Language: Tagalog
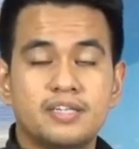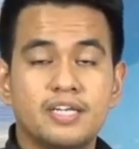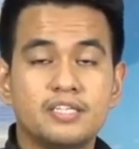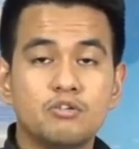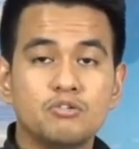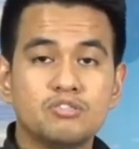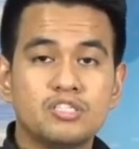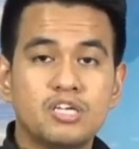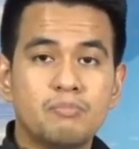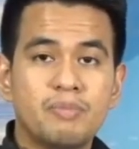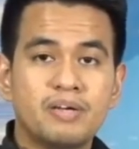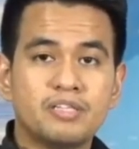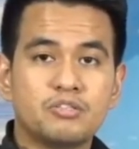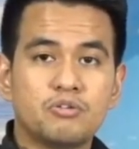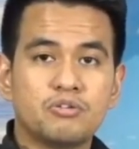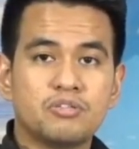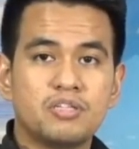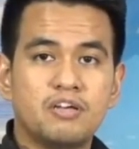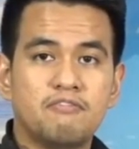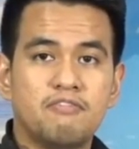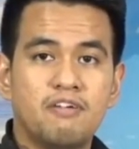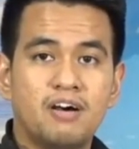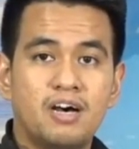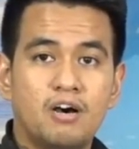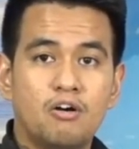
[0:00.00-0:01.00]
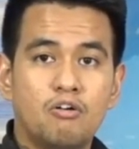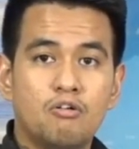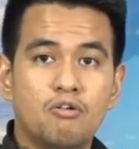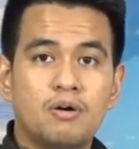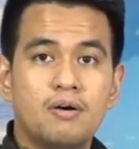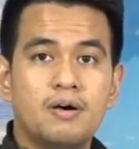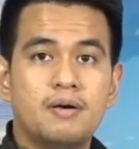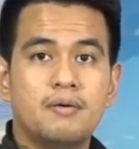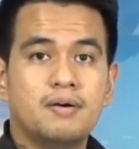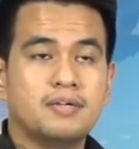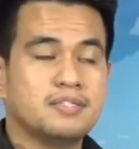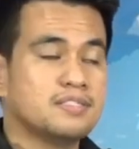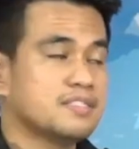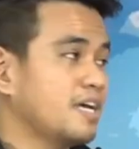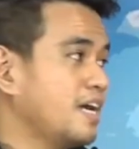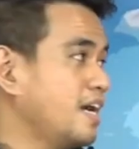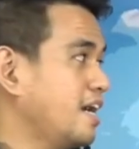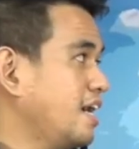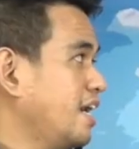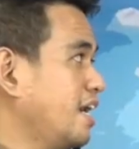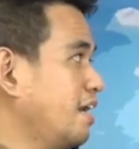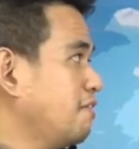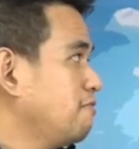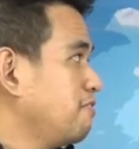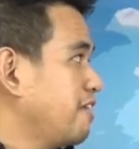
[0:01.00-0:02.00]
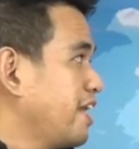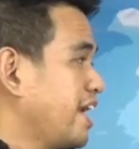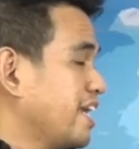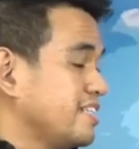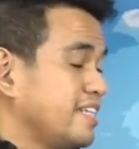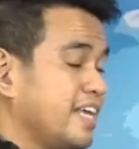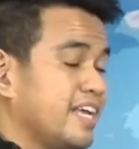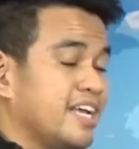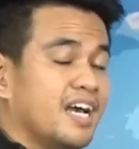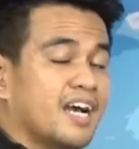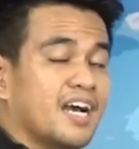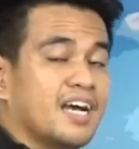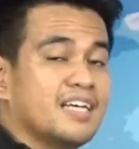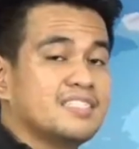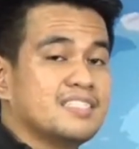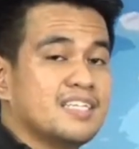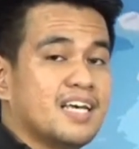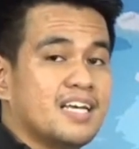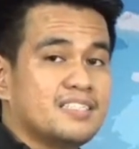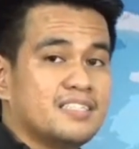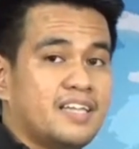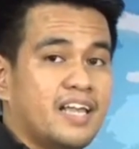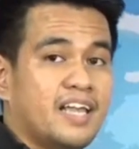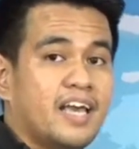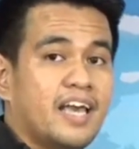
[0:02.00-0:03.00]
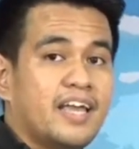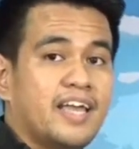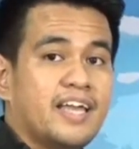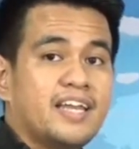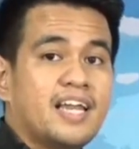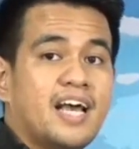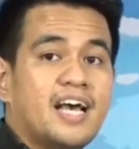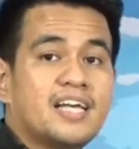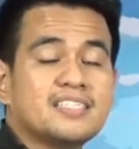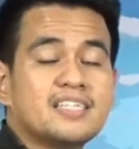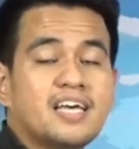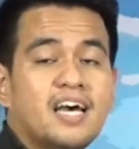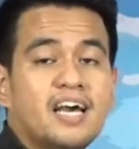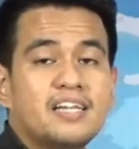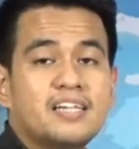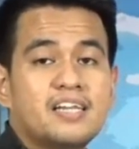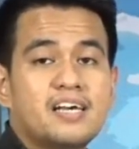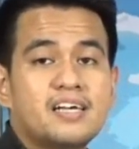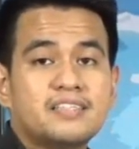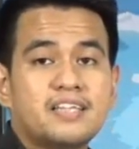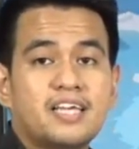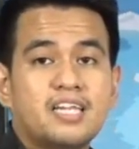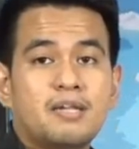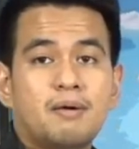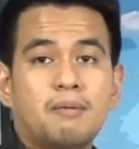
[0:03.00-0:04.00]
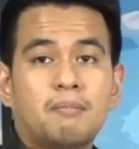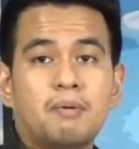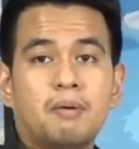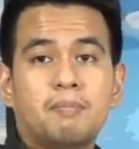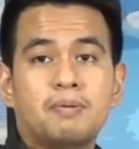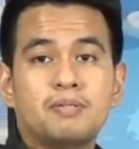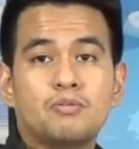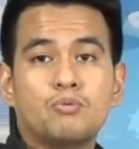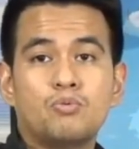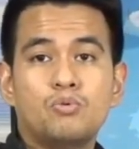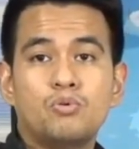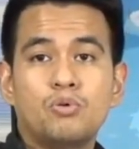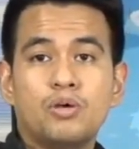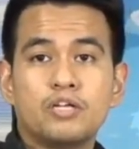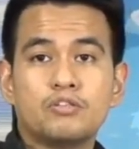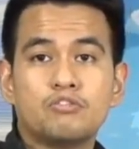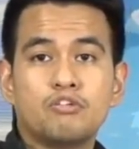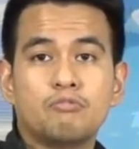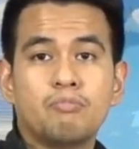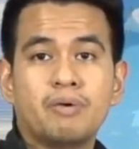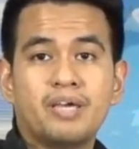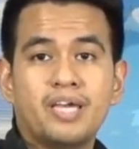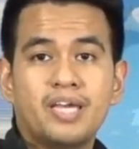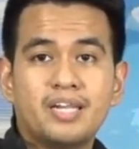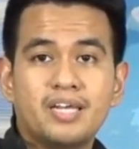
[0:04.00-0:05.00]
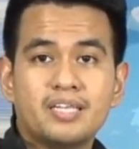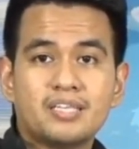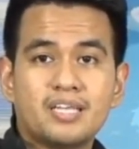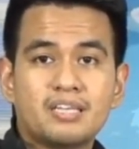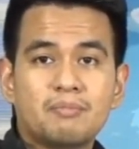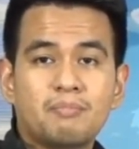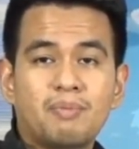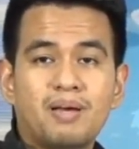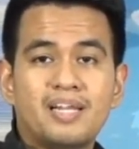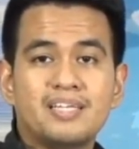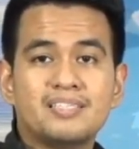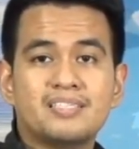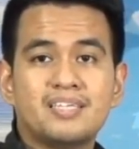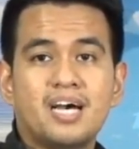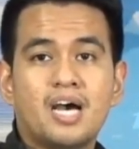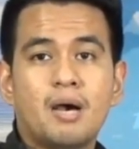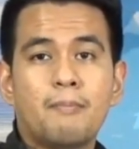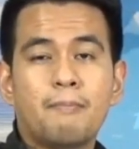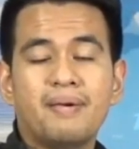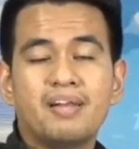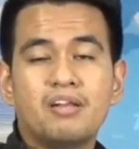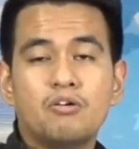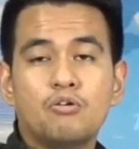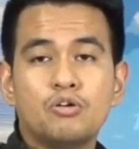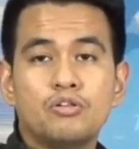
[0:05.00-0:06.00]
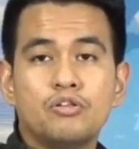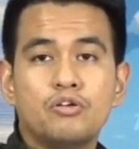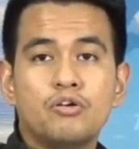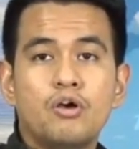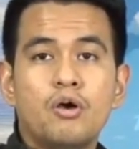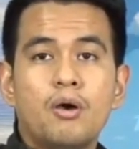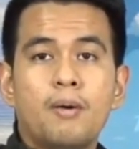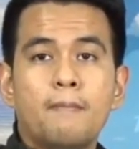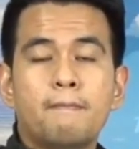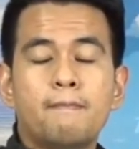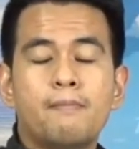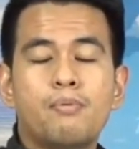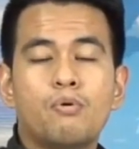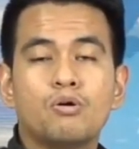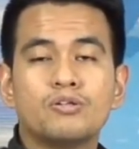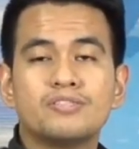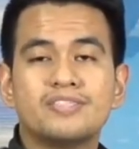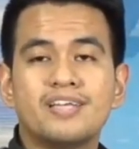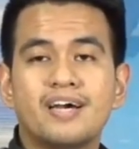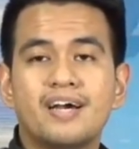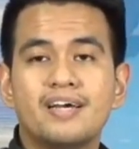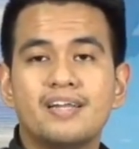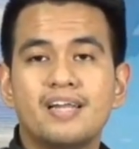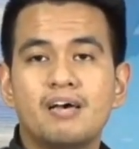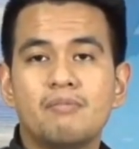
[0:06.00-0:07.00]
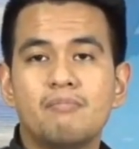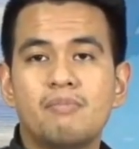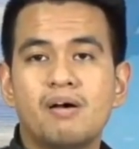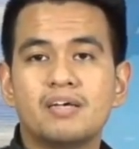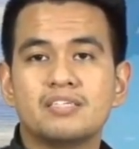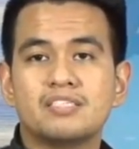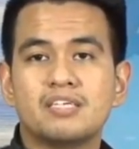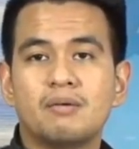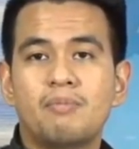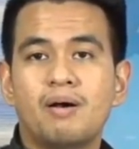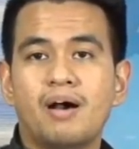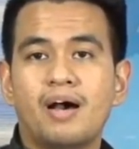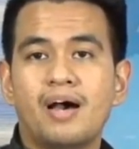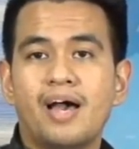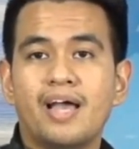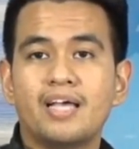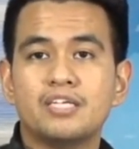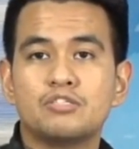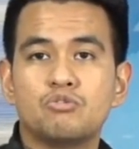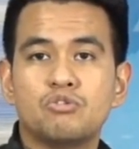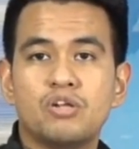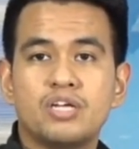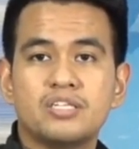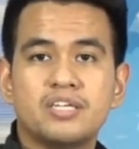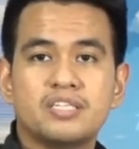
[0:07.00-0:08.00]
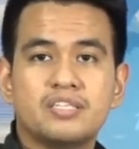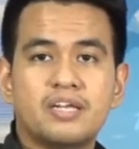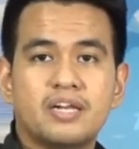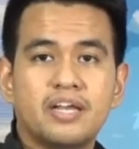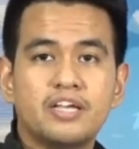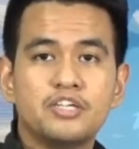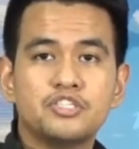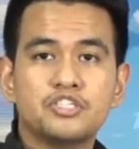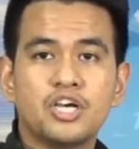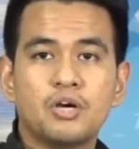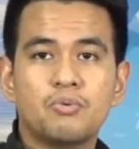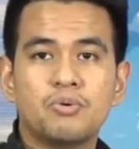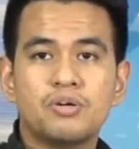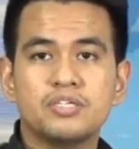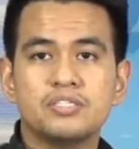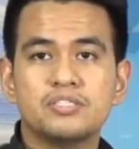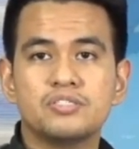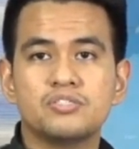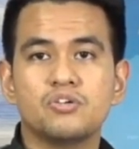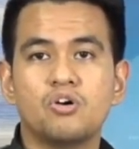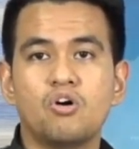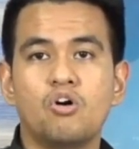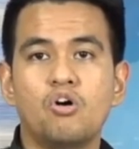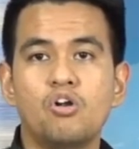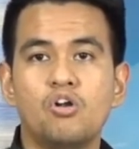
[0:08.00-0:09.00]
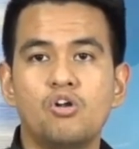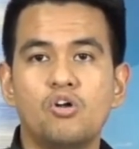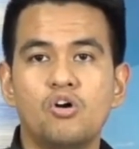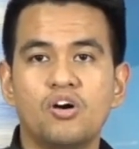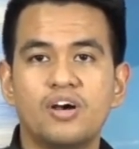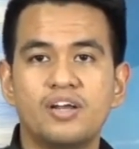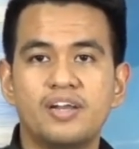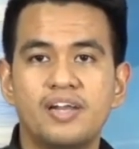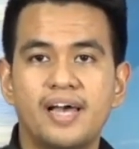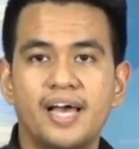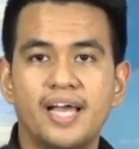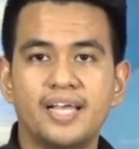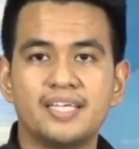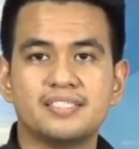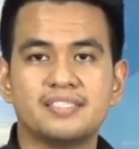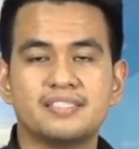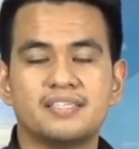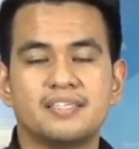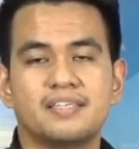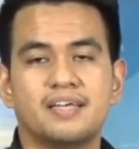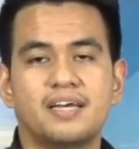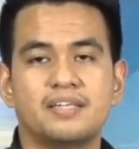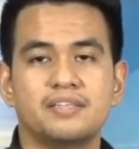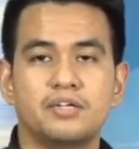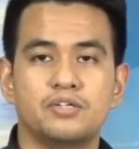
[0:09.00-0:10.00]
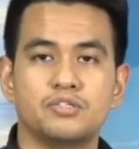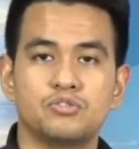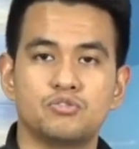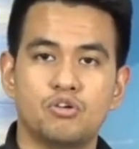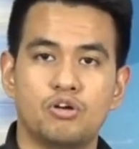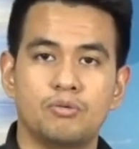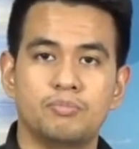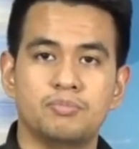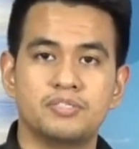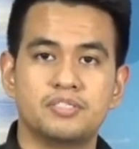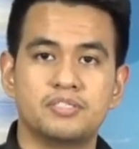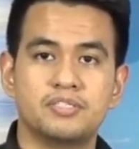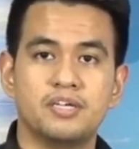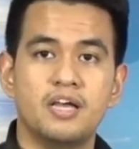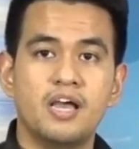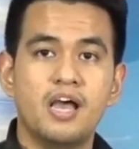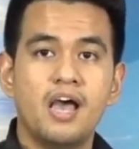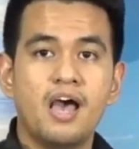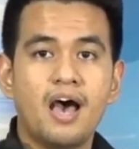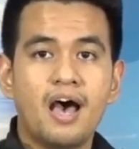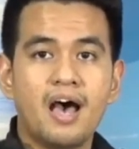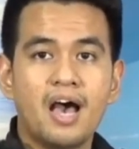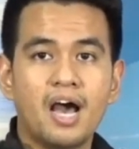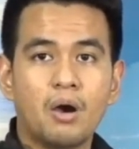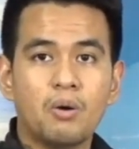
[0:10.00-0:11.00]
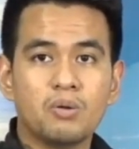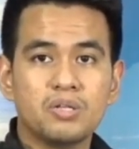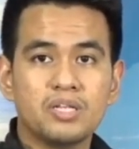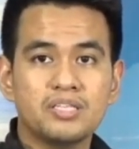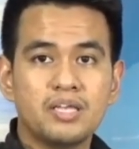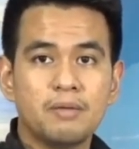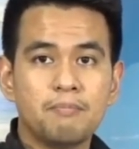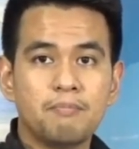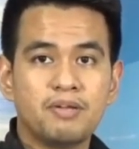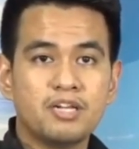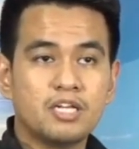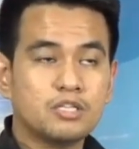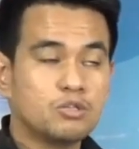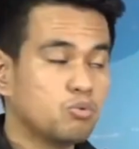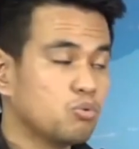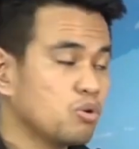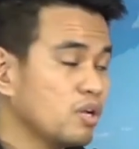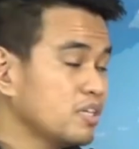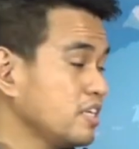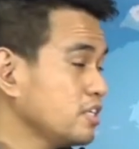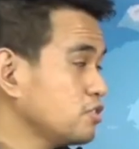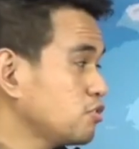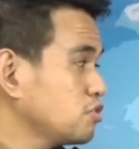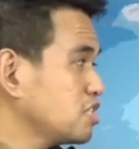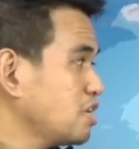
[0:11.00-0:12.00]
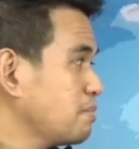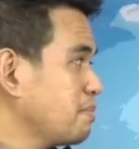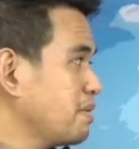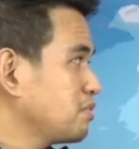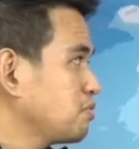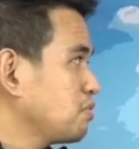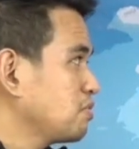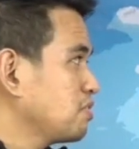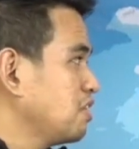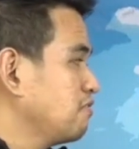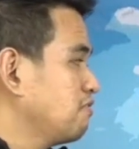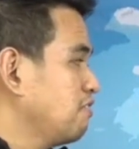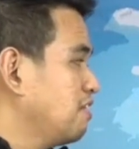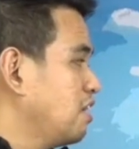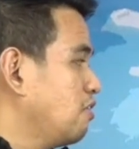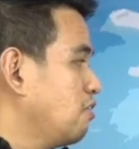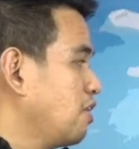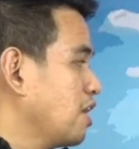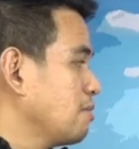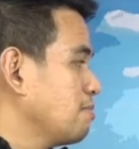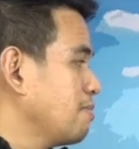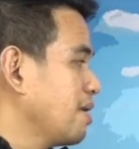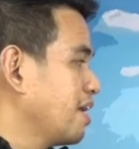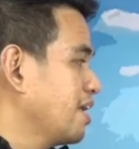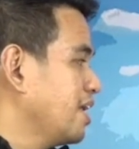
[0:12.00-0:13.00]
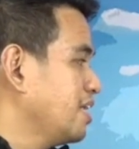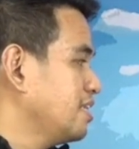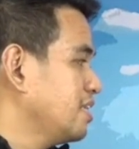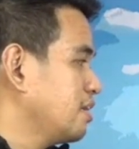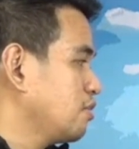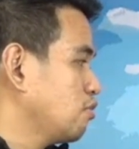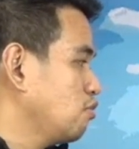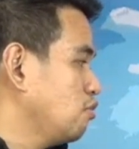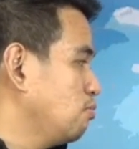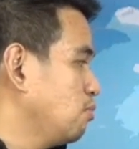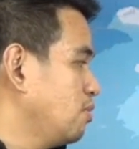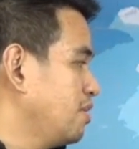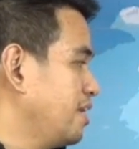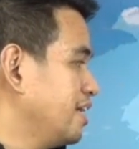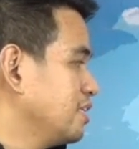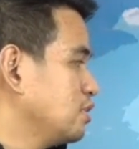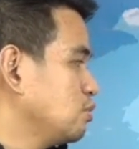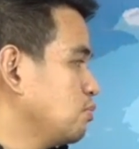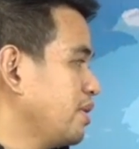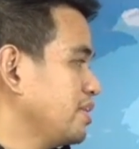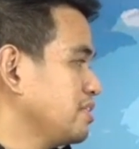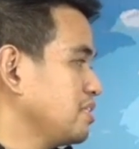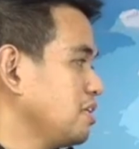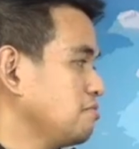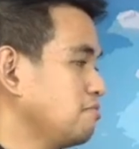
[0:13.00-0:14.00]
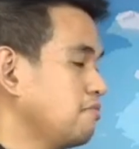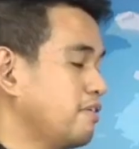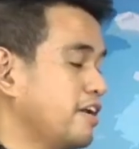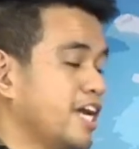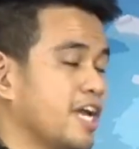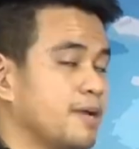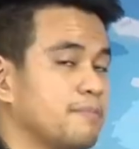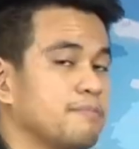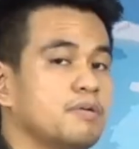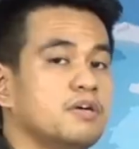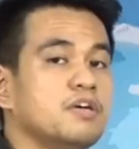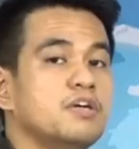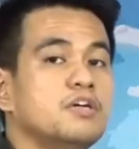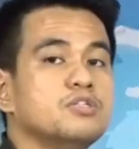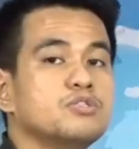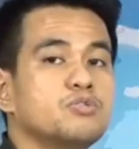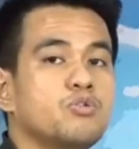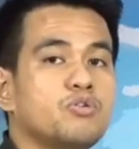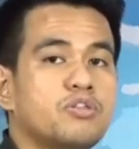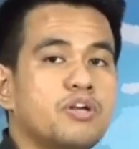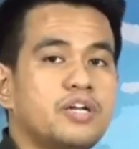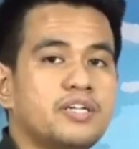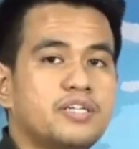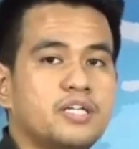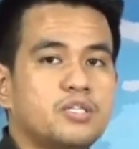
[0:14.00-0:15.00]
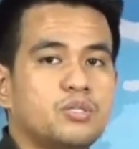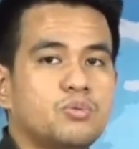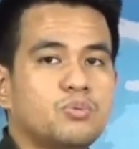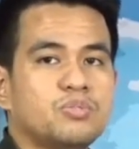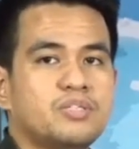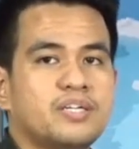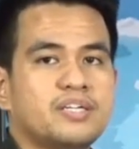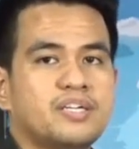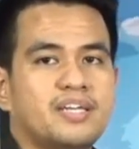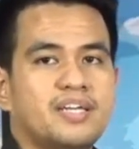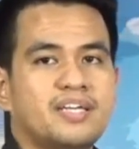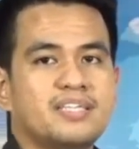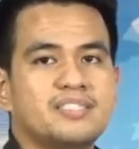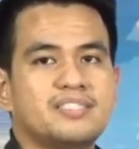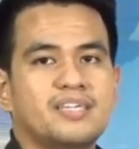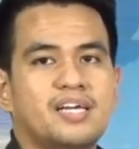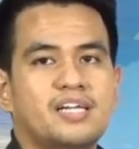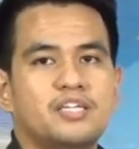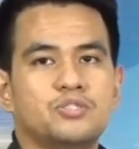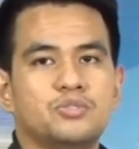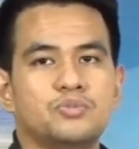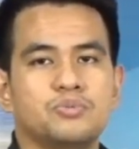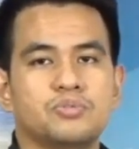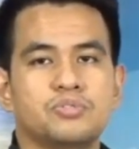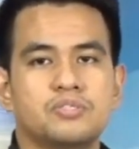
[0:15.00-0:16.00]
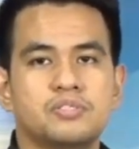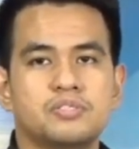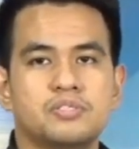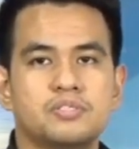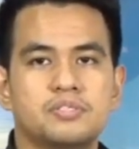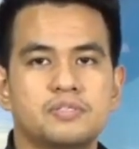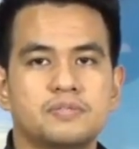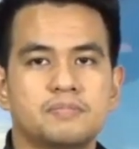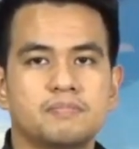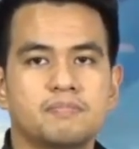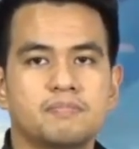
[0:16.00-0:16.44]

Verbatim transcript: Dito sa Metro Davao, sa Friday hanggang Sunday ay inaasahan natin na magpapatuloy itong mainit at malinsangang panahon bukod na nga lamang sa mga isolated rain showers o localized thunderstorms. Agor na temperatura dito sa Metro Davao ay maglalaro mula 25 to 32 degrees Celsius.